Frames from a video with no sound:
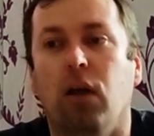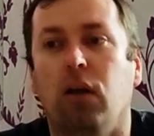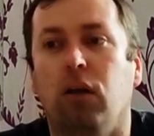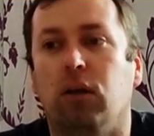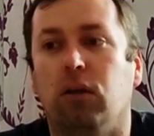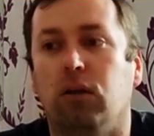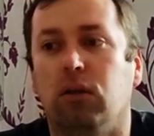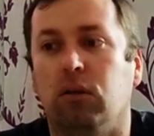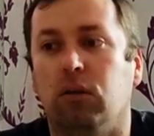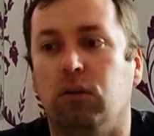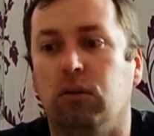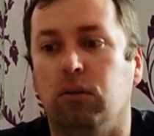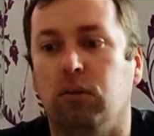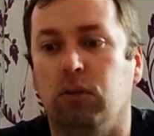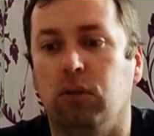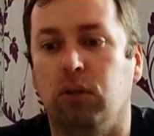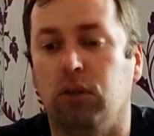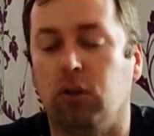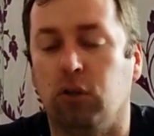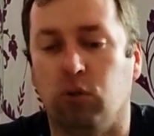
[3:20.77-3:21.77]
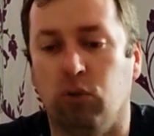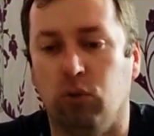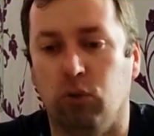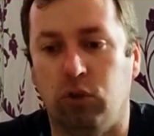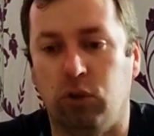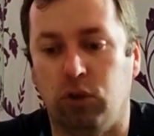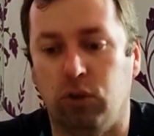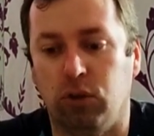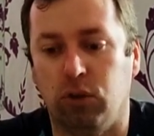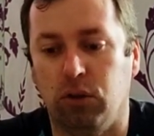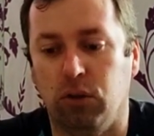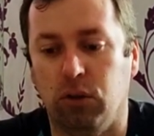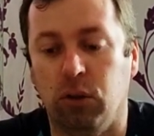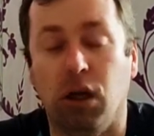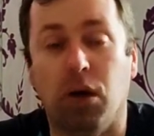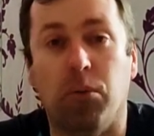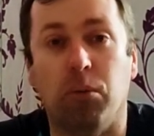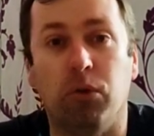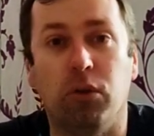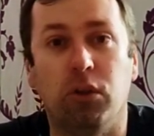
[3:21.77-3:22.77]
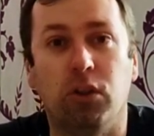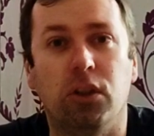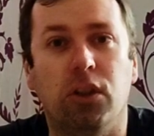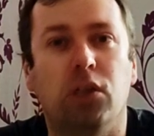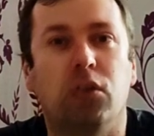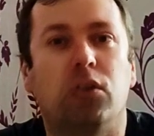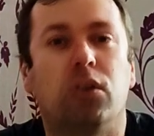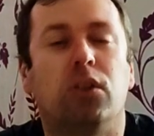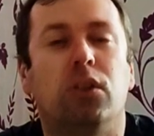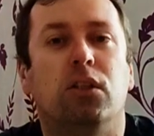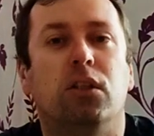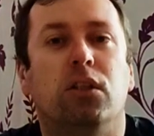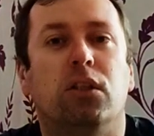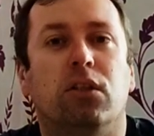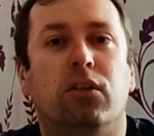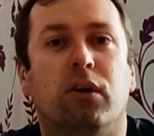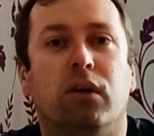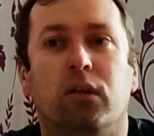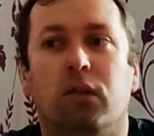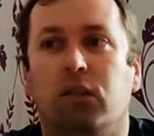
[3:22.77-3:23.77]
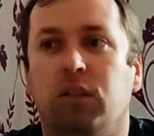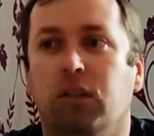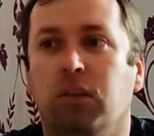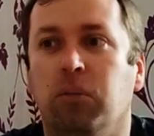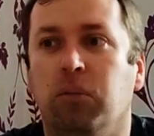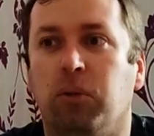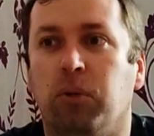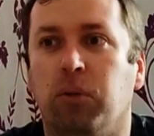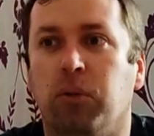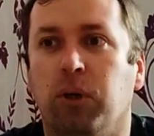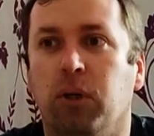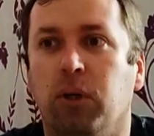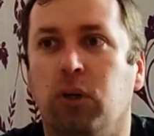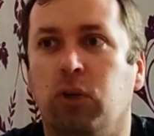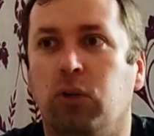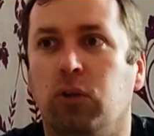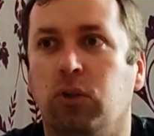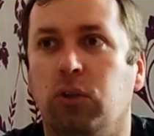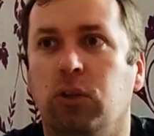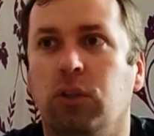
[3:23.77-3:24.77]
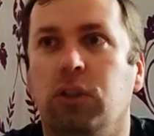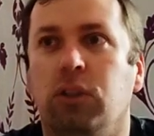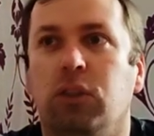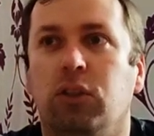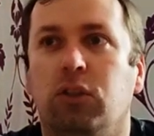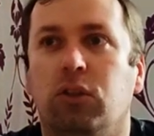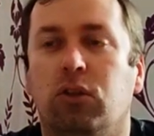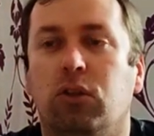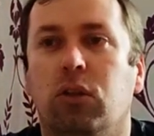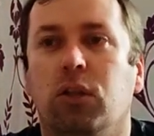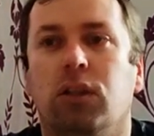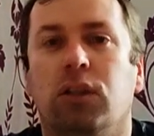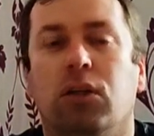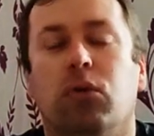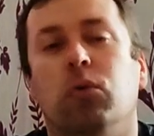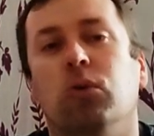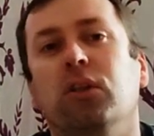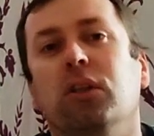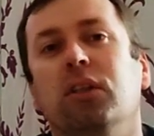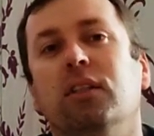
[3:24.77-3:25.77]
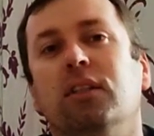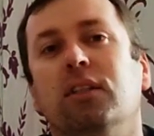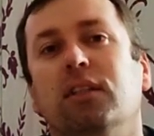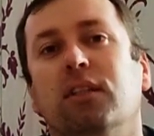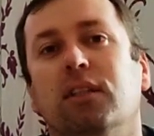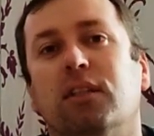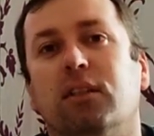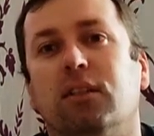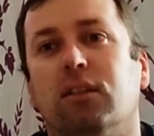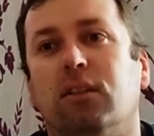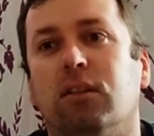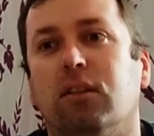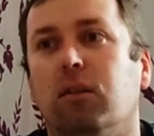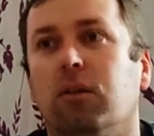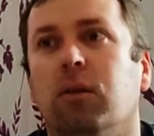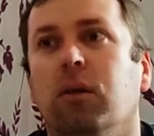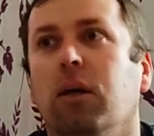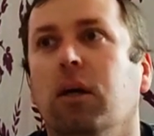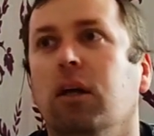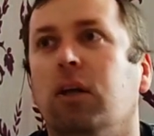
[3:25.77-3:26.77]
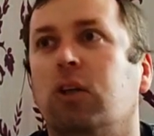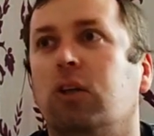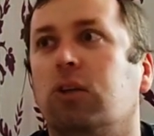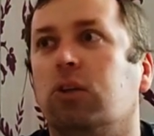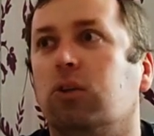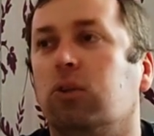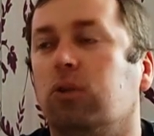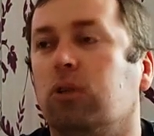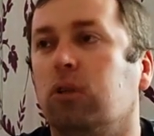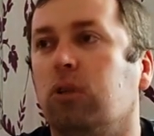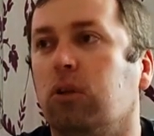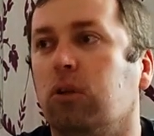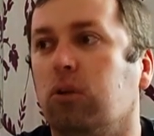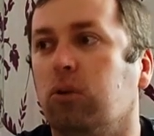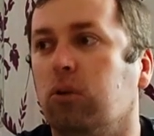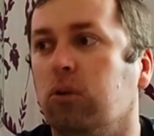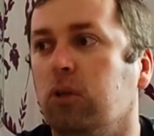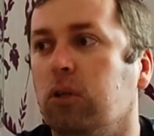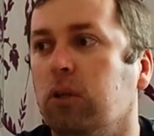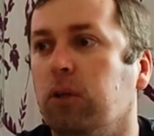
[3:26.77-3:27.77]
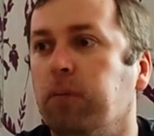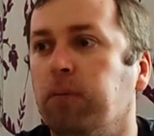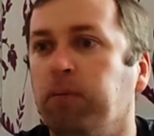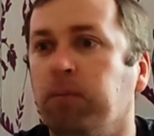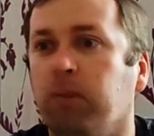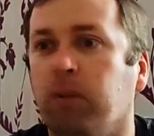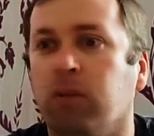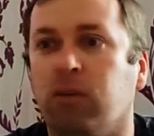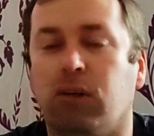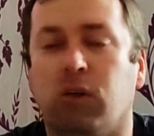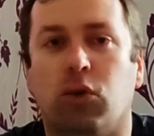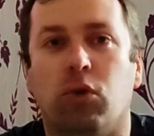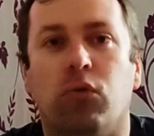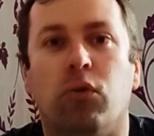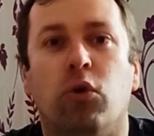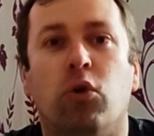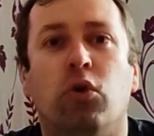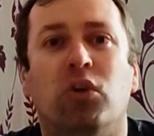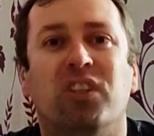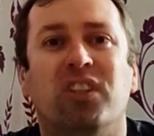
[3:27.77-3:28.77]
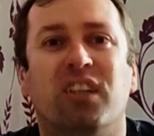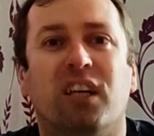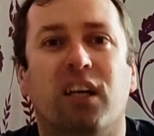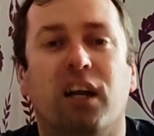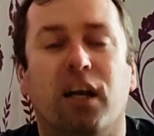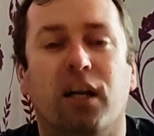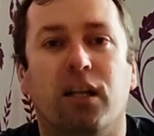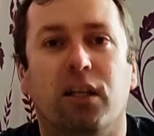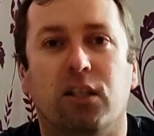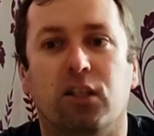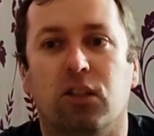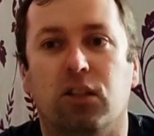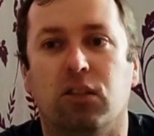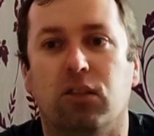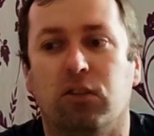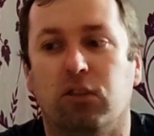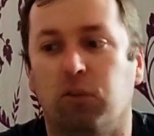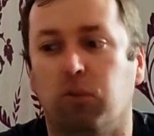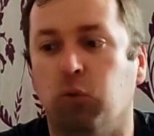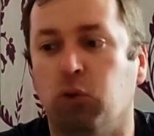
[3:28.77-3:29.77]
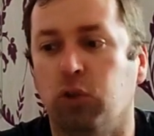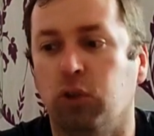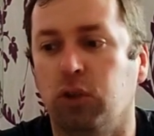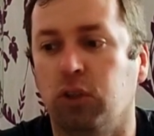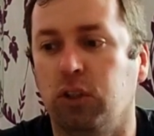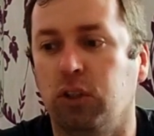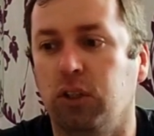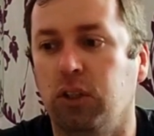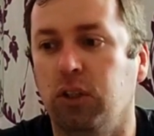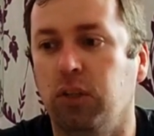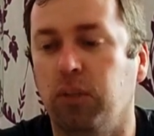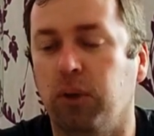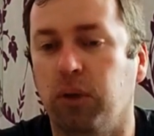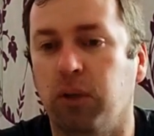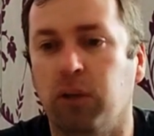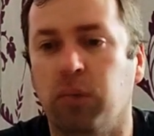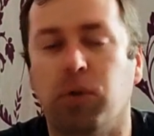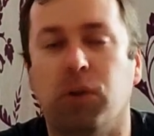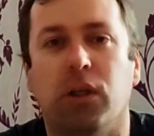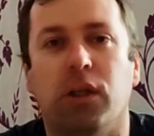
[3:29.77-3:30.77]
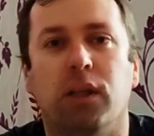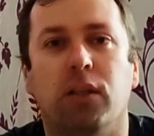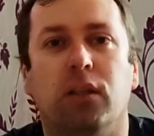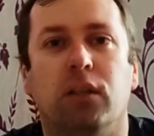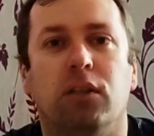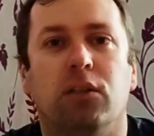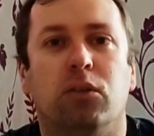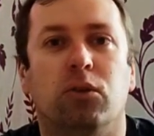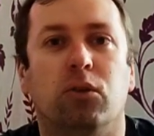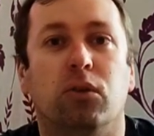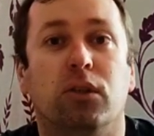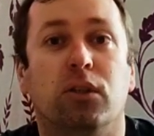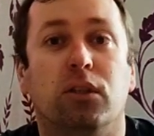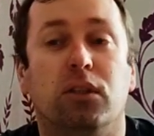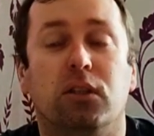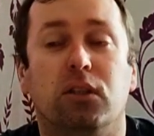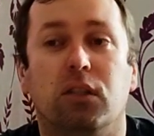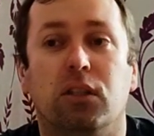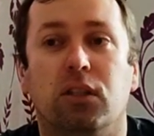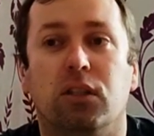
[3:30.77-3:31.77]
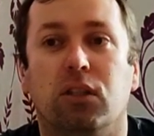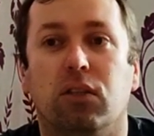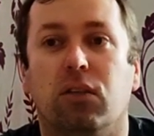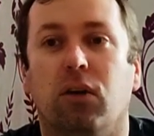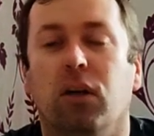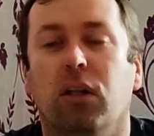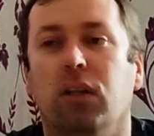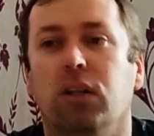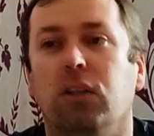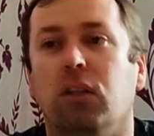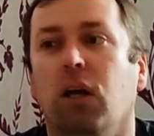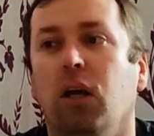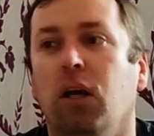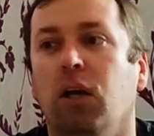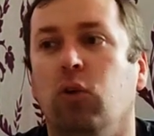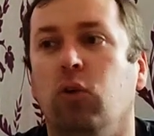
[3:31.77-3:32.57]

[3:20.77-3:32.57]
А, и, это очень необычно. Я заинтересовал эта тема, понимаю, что здесь есть что-то, знаете, такое неестественное, что-то такое, которое выходит за грани наших возможностей, и поэтому она этой историей заинтересовалась.